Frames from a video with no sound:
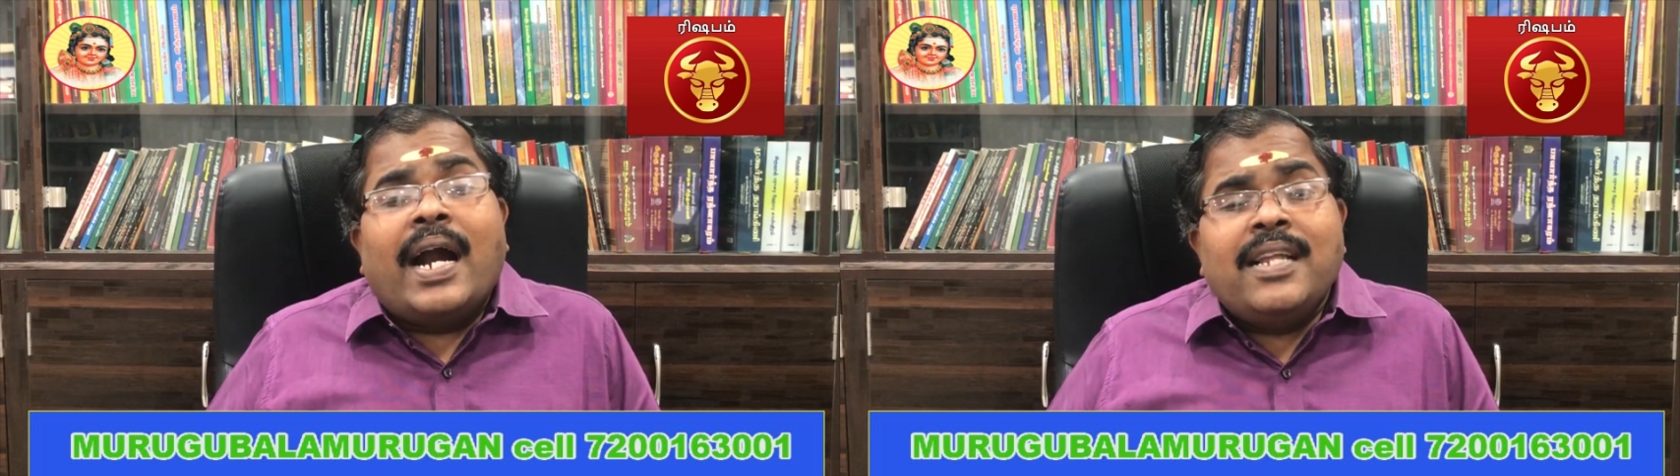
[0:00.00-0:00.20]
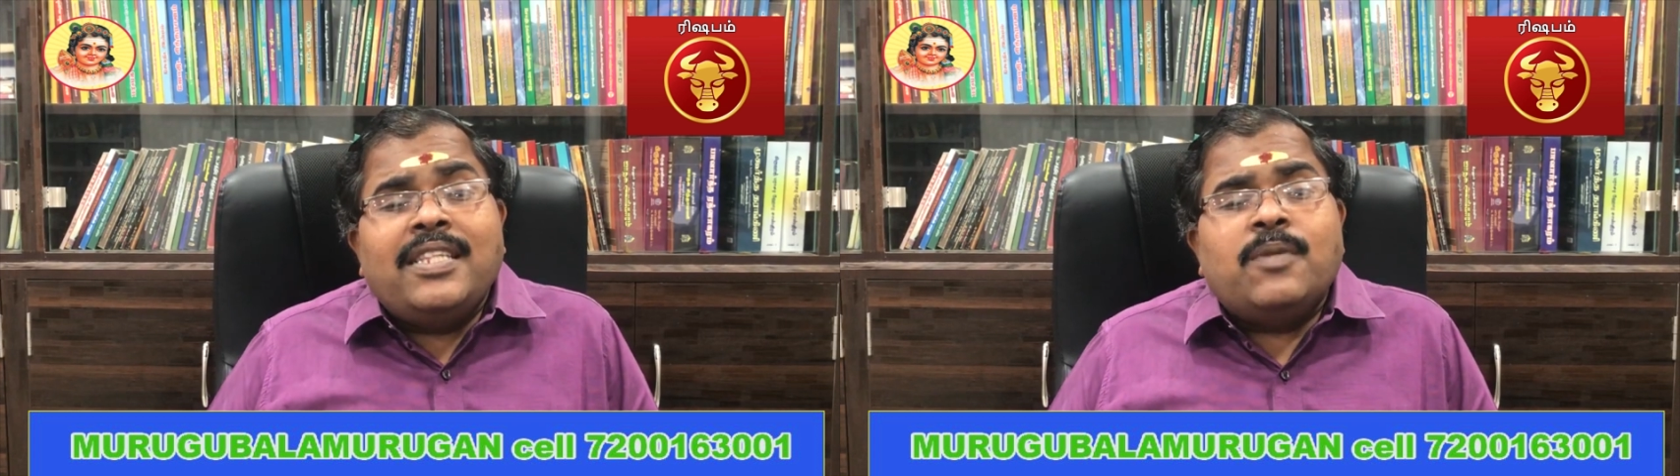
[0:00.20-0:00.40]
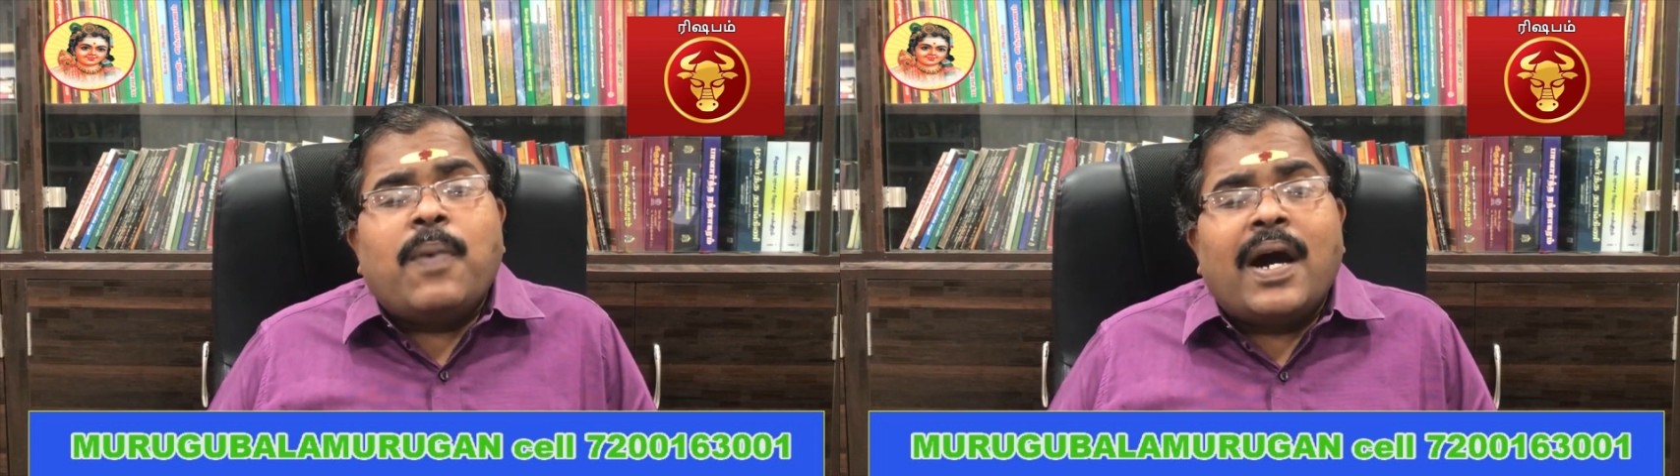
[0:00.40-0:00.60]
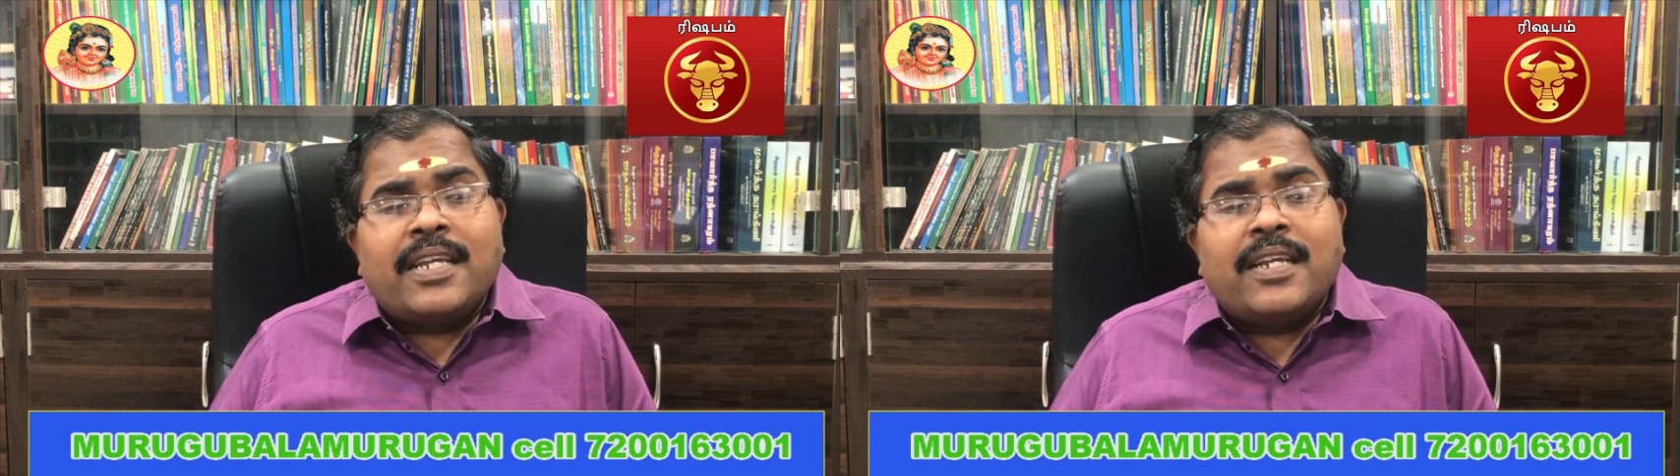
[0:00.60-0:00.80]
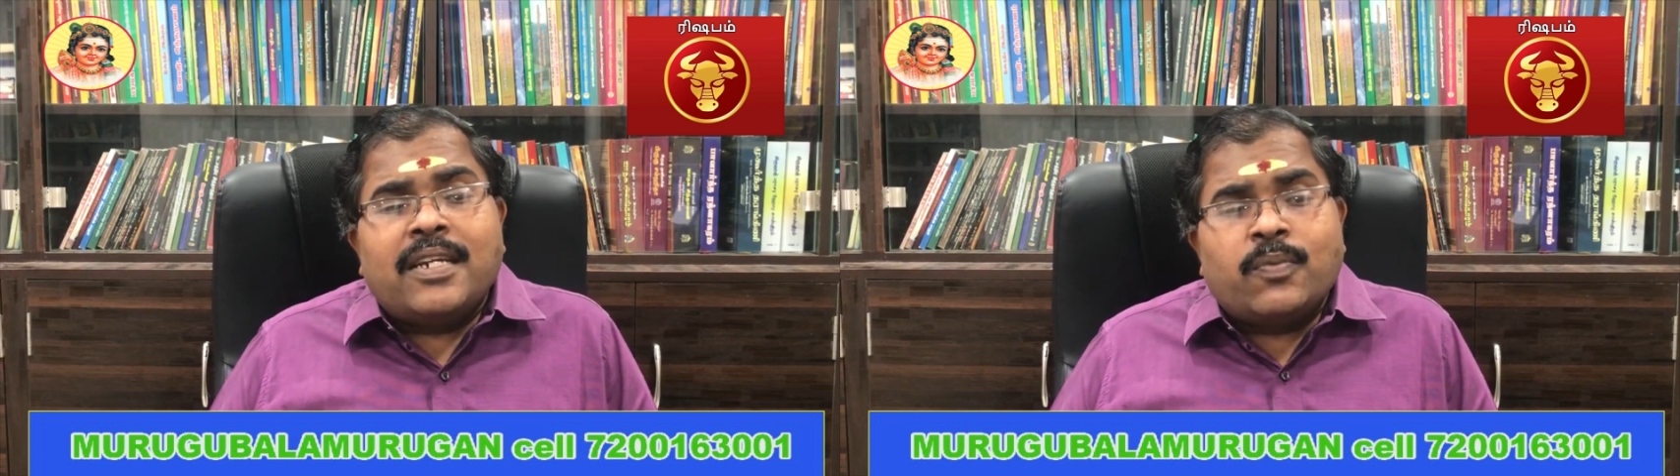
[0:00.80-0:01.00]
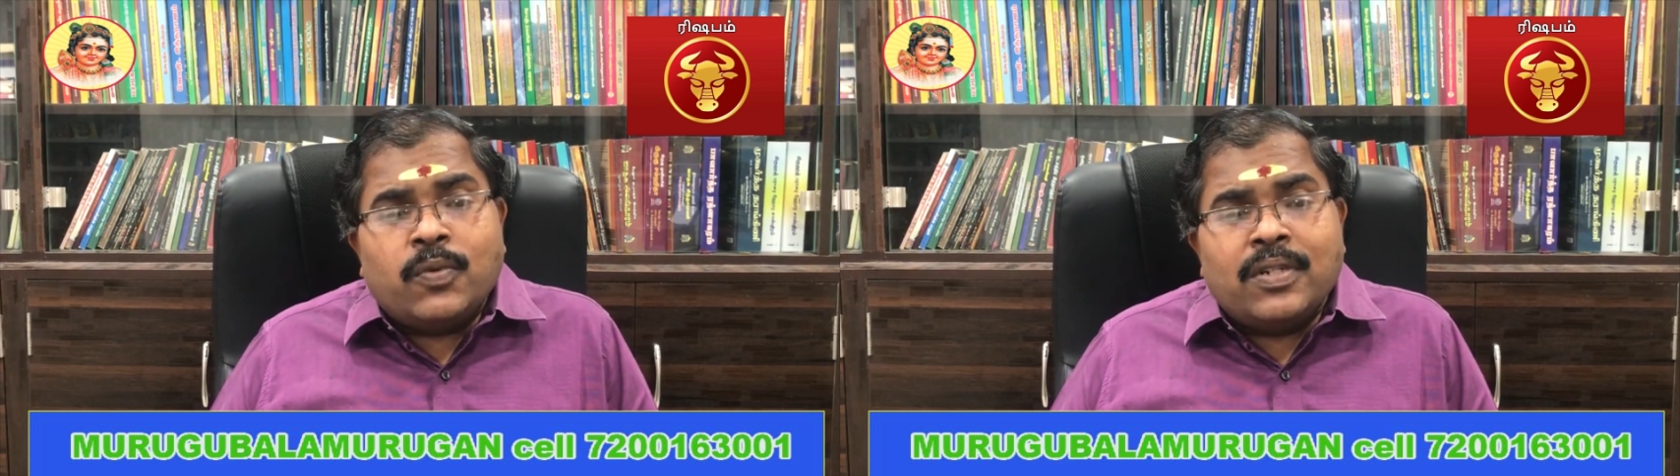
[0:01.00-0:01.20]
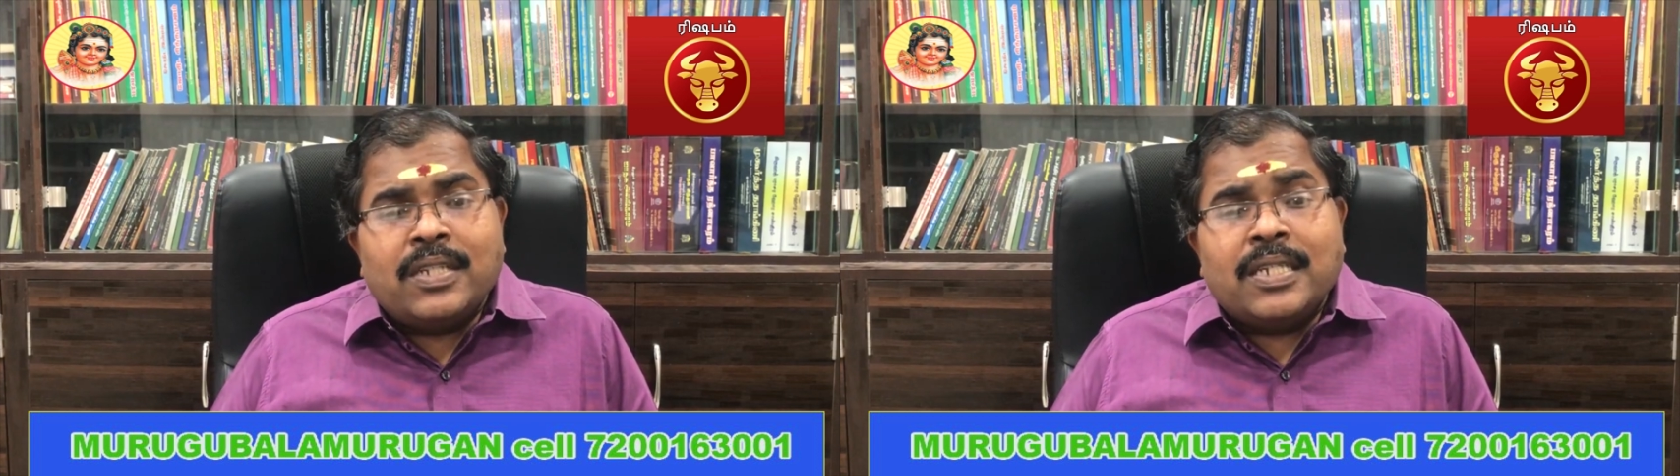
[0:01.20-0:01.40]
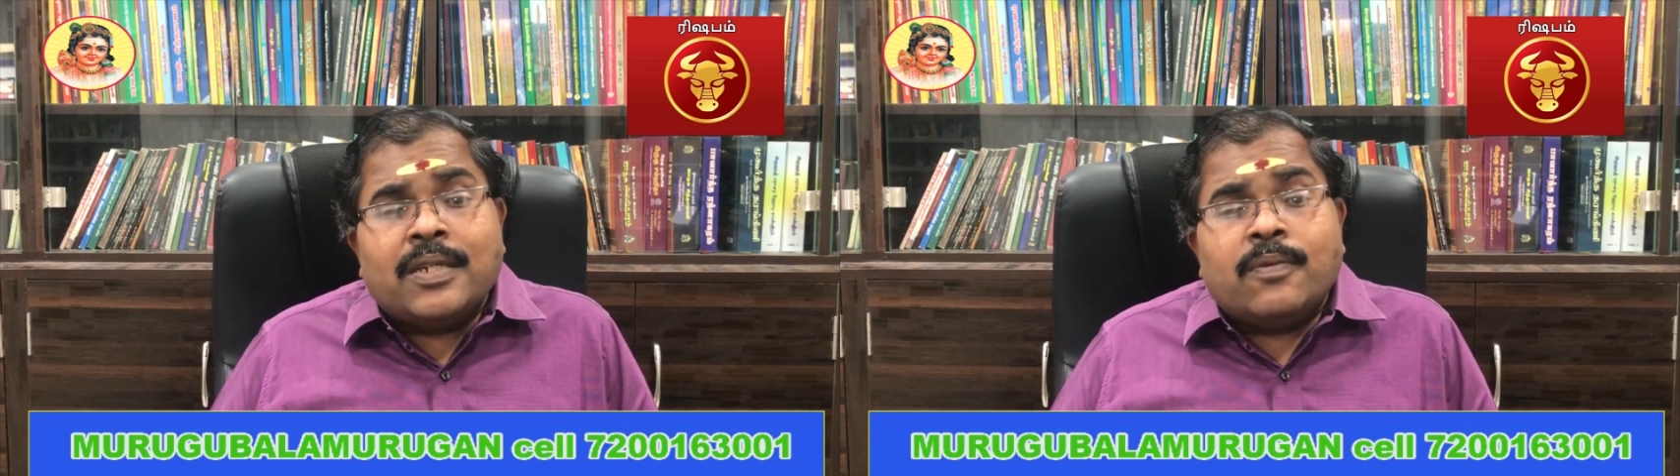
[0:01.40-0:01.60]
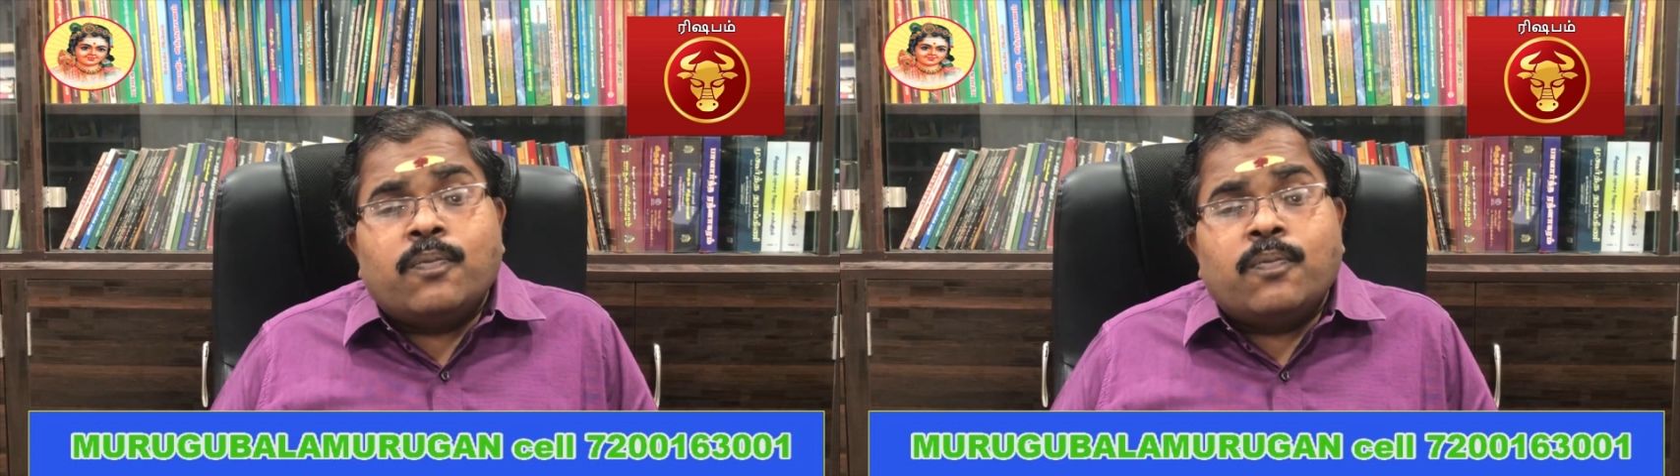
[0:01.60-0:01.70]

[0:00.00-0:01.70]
அடுத்து பார்க்கின்ற பொழுது